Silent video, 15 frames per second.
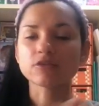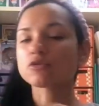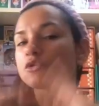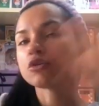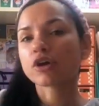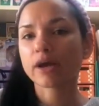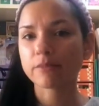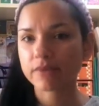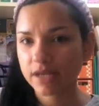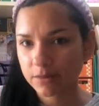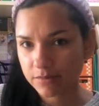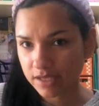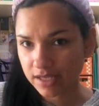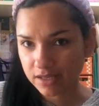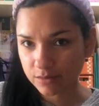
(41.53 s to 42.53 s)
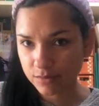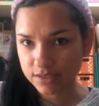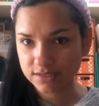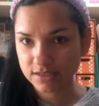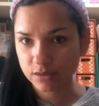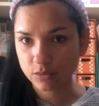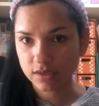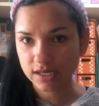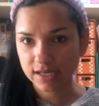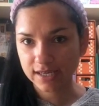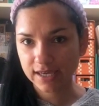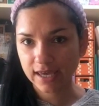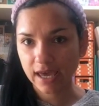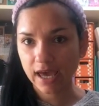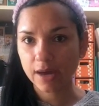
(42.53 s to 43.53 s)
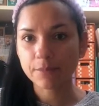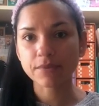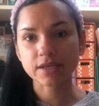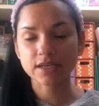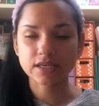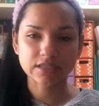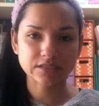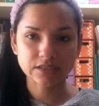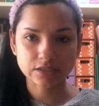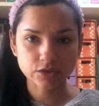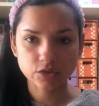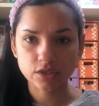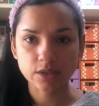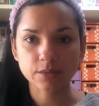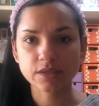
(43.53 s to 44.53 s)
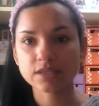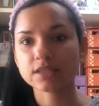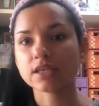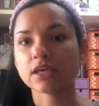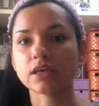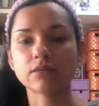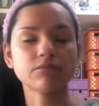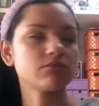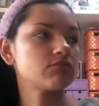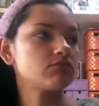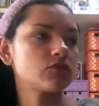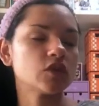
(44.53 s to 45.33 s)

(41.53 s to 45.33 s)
solo camera mia è rimasta quella che che è perché sinceramente